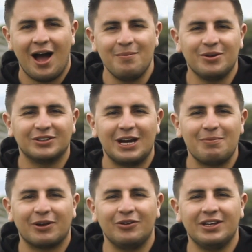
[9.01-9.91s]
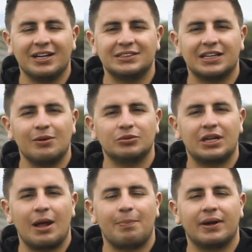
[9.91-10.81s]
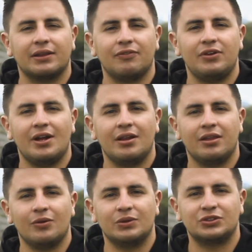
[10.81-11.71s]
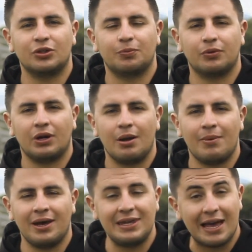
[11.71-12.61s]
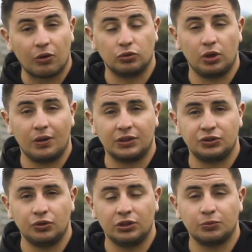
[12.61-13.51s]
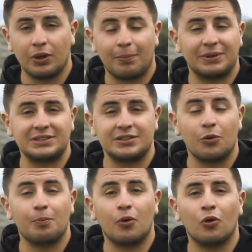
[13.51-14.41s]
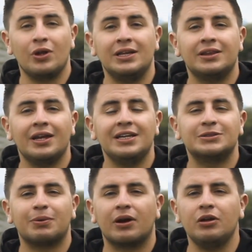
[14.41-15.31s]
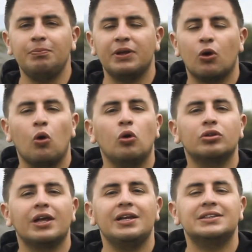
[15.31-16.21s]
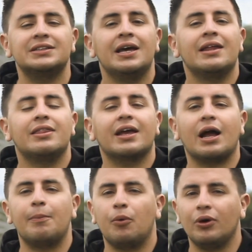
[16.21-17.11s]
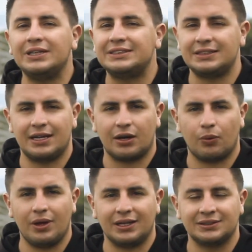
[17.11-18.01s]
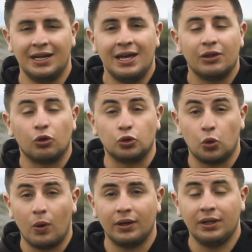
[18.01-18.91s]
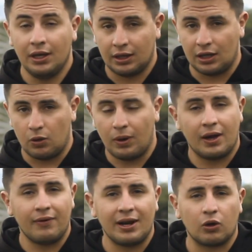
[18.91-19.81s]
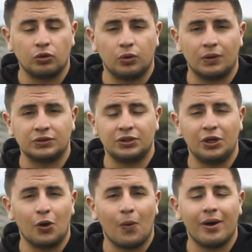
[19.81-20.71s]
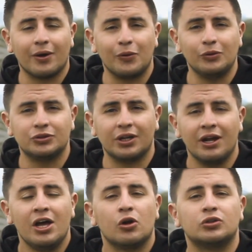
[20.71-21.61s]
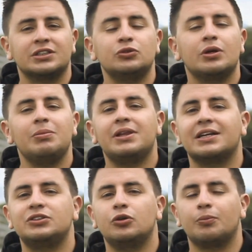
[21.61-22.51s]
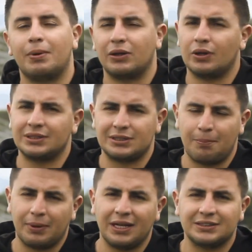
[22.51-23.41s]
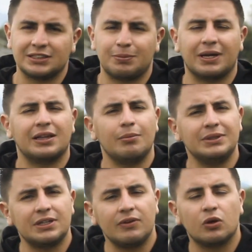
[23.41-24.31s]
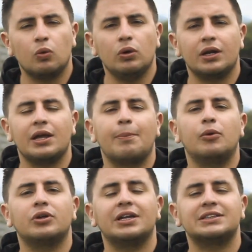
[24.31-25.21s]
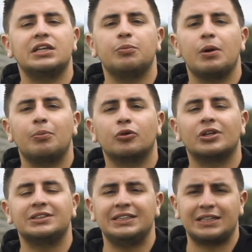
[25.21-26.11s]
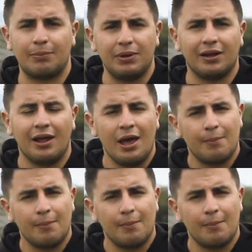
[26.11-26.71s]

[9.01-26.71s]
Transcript: Amigos de LP Crónicas, llegamos a la parte final de nuestro programa y a continuación les voy a presentar un poco del tenis paralímpico o tenis de campo en silla de ruedas. Don Giovanni, que lo van a ver a continuación y lo van a conocer, nos hace una invitación para todas las empresas, para que también se vinculen y apoyen este tipo de deportes y también